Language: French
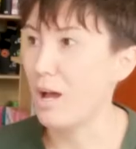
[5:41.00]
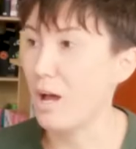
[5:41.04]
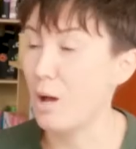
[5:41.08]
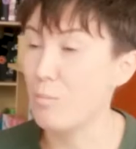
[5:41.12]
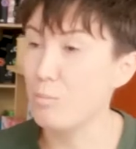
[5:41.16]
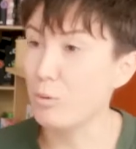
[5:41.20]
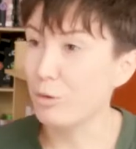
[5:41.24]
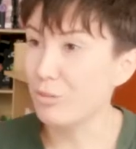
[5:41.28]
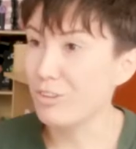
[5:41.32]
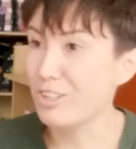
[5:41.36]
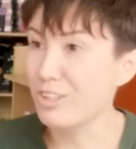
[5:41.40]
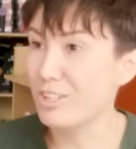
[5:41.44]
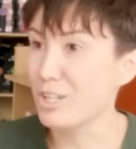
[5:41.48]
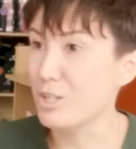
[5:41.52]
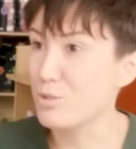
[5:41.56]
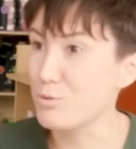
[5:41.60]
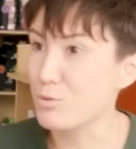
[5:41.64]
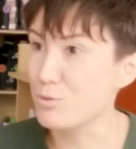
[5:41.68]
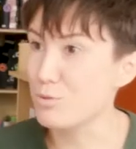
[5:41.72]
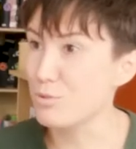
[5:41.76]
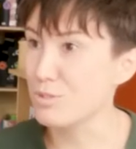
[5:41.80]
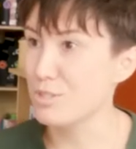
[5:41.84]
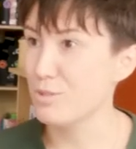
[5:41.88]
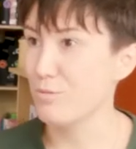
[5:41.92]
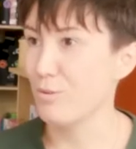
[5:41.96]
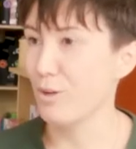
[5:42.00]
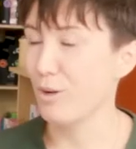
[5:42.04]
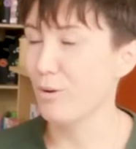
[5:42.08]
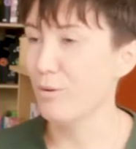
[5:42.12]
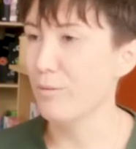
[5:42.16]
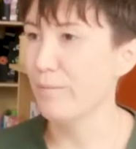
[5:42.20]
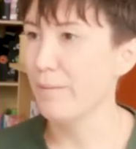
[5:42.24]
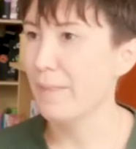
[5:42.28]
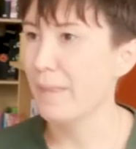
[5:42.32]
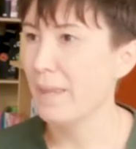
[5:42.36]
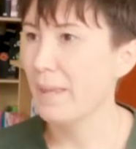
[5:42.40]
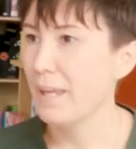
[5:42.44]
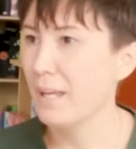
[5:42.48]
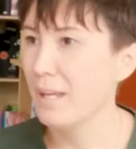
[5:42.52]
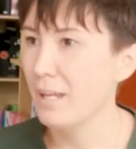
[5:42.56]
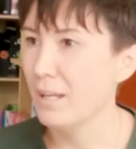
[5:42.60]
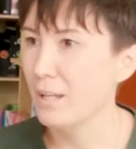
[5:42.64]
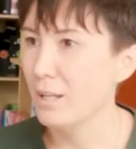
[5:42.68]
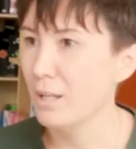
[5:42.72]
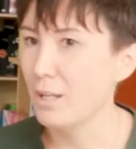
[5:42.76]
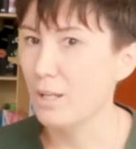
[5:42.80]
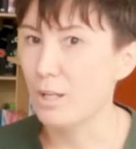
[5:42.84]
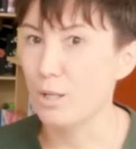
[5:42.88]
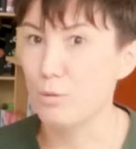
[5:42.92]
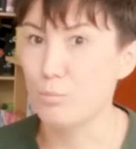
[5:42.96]
apporter quelque chose de différent.
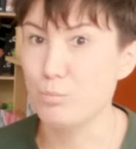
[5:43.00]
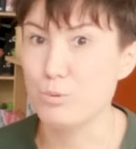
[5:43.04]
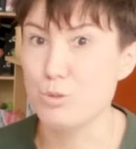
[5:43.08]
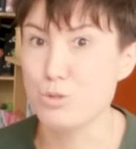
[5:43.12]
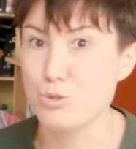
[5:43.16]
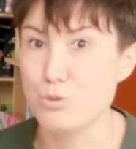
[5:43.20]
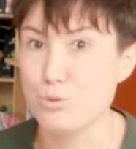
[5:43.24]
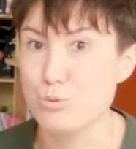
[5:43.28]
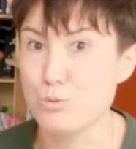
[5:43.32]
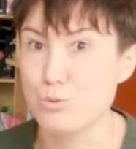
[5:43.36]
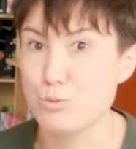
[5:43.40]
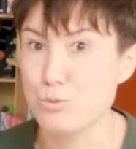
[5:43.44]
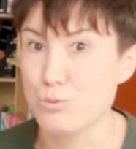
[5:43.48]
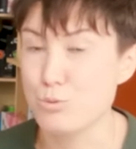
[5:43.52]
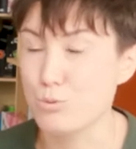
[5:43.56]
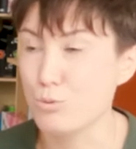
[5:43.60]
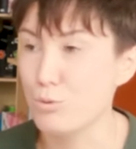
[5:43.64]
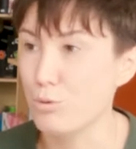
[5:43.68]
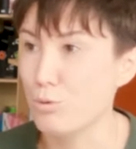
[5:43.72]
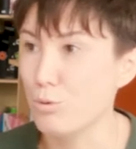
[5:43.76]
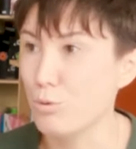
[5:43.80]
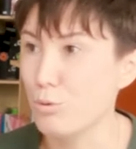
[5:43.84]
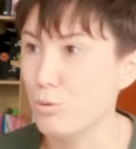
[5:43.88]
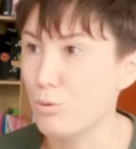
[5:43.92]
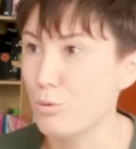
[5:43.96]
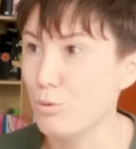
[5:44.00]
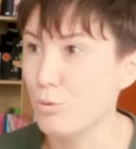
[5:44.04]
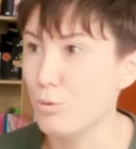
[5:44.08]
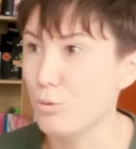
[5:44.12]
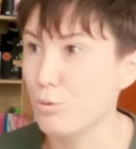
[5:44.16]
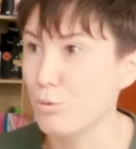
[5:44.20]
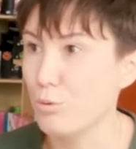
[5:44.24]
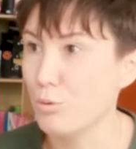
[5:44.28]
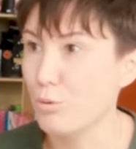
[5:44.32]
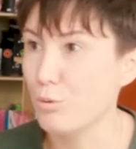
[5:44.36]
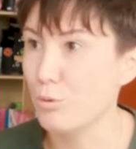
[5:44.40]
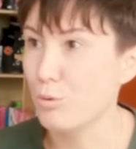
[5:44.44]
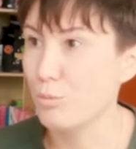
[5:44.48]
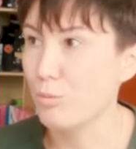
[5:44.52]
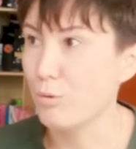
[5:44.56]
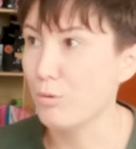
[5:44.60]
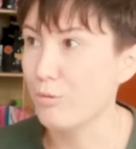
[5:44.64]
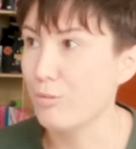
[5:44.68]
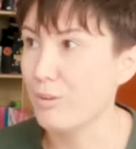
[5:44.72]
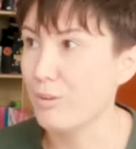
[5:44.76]
Et puis, le, comment